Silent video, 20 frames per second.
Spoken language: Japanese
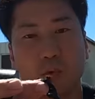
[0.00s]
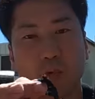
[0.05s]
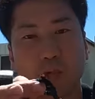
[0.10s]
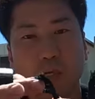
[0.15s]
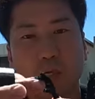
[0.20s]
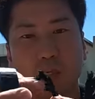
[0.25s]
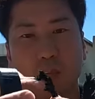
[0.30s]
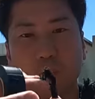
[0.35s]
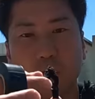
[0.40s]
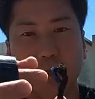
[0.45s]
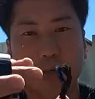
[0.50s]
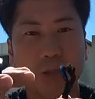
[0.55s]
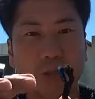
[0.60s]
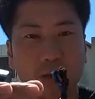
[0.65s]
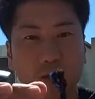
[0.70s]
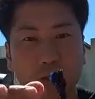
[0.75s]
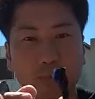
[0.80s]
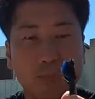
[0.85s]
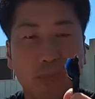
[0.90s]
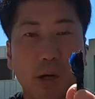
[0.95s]
の中でもいっ
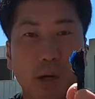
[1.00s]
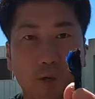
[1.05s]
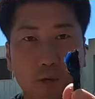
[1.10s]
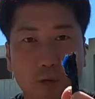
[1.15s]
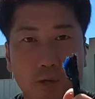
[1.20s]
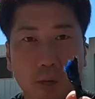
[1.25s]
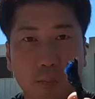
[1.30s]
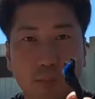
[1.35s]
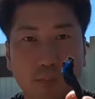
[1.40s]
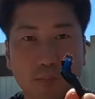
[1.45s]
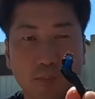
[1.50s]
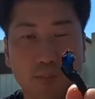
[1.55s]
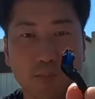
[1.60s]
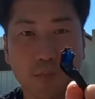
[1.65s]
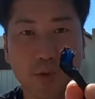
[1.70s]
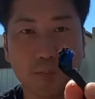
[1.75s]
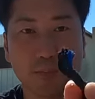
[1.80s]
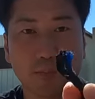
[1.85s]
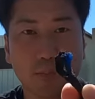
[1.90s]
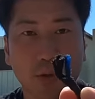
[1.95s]
ぱいある何
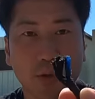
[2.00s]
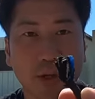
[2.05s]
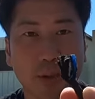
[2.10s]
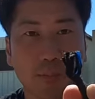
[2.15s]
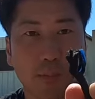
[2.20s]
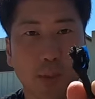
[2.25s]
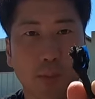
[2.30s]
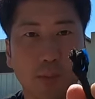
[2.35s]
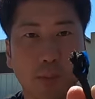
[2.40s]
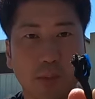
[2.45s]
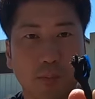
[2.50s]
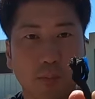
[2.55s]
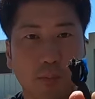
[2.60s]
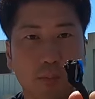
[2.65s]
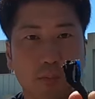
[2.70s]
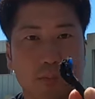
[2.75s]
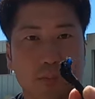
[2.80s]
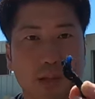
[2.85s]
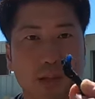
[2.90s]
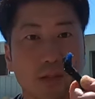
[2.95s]
十本何百本
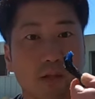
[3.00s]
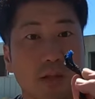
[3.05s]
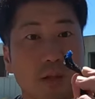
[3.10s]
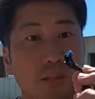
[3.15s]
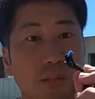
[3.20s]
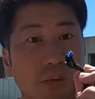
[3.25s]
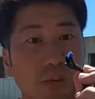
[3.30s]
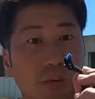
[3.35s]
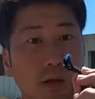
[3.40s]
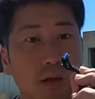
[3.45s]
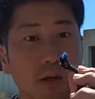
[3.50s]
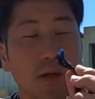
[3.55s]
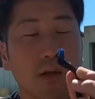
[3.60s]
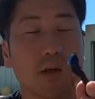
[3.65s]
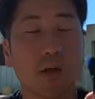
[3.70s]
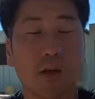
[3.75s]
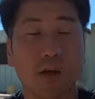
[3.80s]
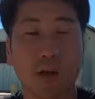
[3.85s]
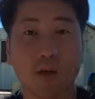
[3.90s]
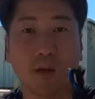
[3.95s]
何千本とあるんやな
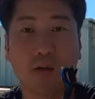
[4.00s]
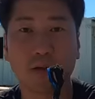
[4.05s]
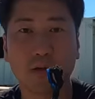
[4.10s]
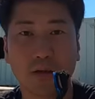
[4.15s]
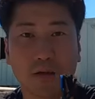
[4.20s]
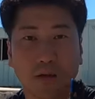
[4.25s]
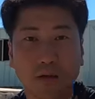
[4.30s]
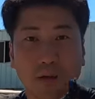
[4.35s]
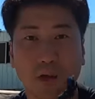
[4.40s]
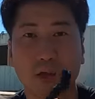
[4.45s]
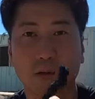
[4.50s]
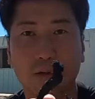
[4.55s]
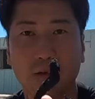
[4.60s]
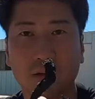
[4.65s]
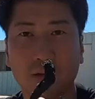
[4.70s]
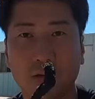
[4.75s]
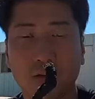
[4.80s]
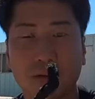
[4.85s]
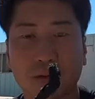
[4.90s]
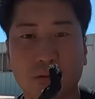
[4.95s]
いかなっていうのはね
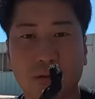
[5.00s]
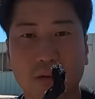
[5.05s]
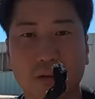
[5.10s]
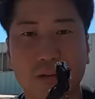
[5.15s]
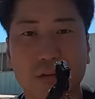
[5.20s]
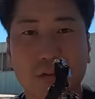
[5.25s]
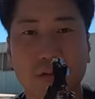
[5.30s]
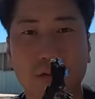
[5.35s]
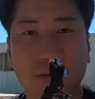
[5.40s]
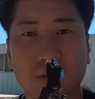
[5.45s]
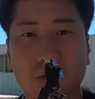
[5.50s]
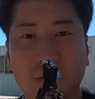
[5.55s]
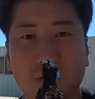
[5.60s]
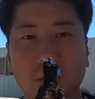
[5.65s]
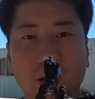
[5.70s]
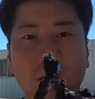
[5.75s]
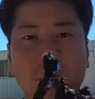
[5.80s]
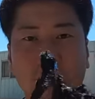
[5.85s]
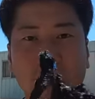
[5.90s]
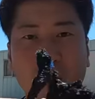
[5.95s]

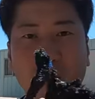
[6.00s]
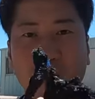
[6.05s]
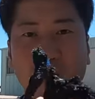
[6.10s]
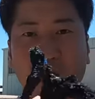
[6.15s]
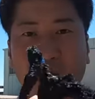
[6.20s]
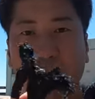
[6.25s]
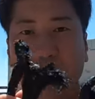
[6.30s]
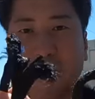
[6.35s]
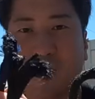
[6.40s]
何千本